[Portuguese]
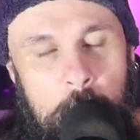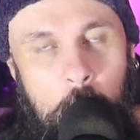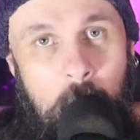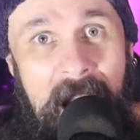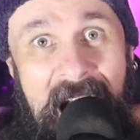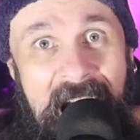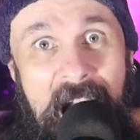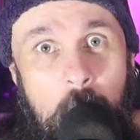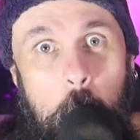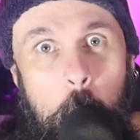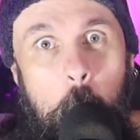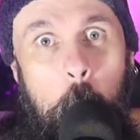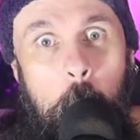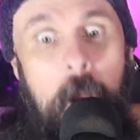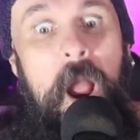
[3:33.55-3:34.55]

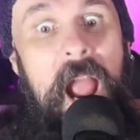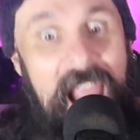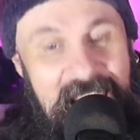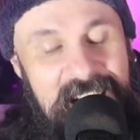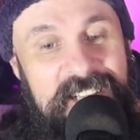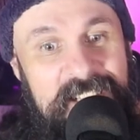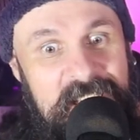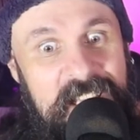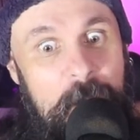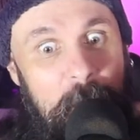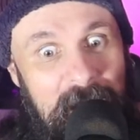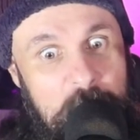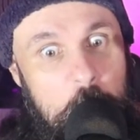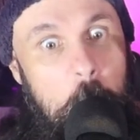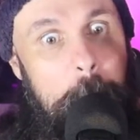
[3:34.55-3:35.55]
Uau! Esse
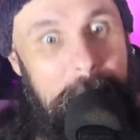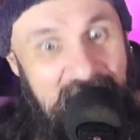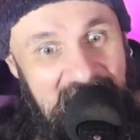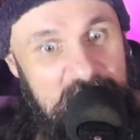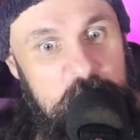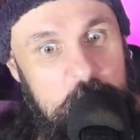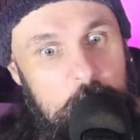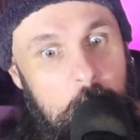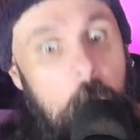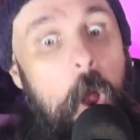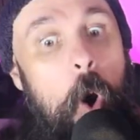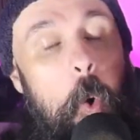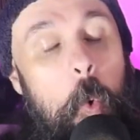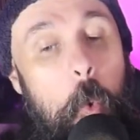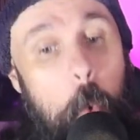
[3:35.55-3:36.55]
trabalho no baixo,
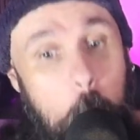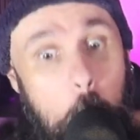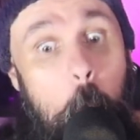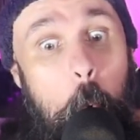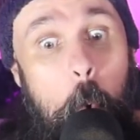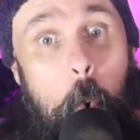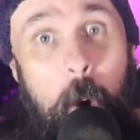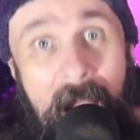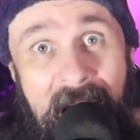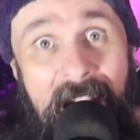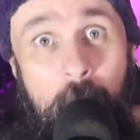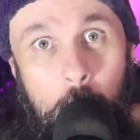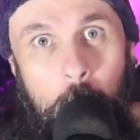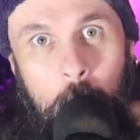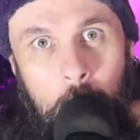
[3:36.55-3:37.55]

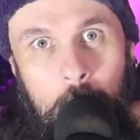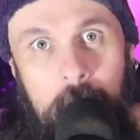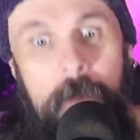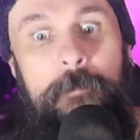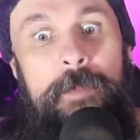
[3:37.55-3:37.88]
uau!